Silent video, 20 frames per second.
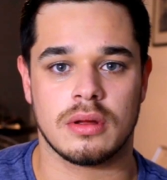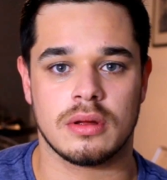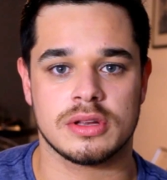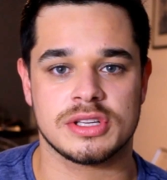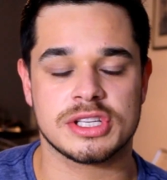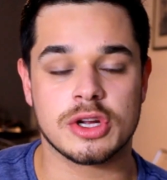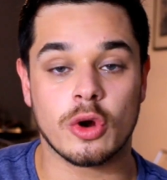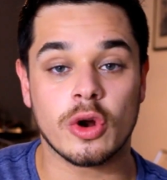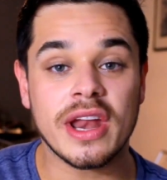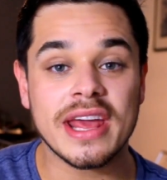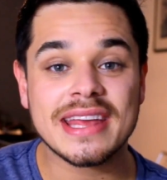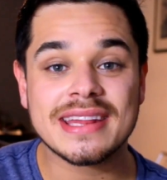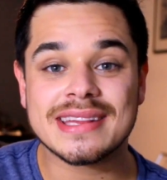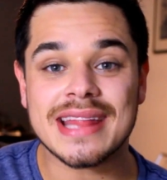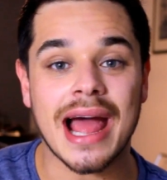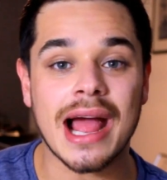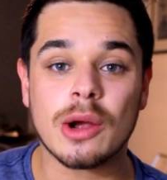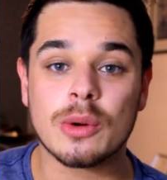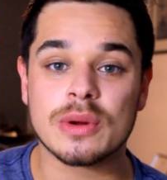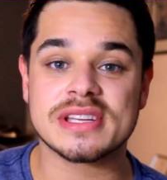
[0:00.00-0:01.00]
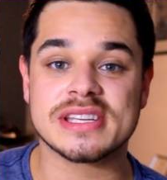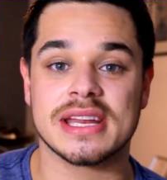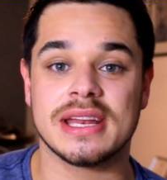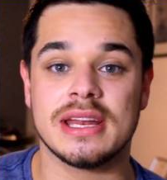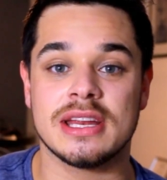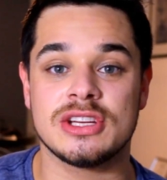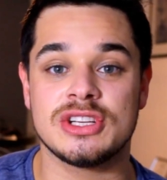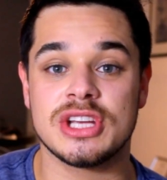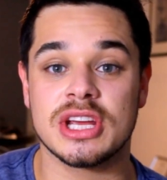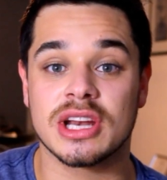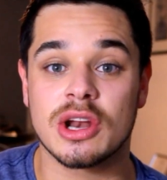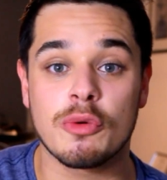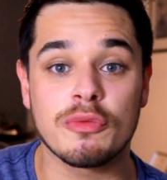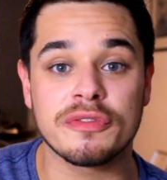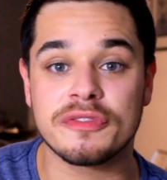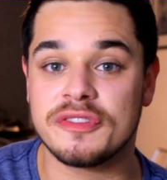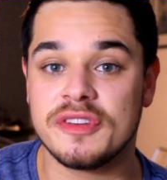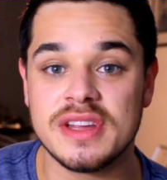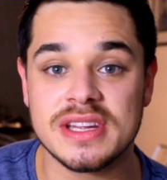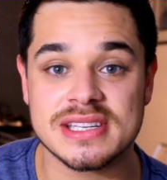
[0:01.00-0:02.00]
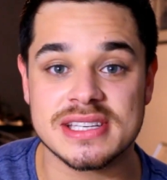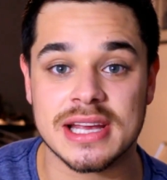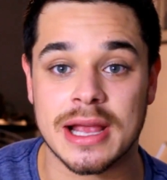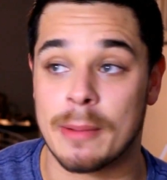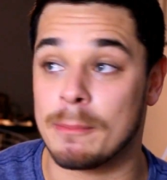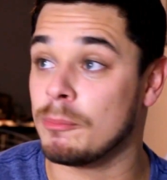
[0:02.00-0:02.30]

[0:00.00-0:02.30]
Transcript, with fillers: Se conectar com essa energia não física,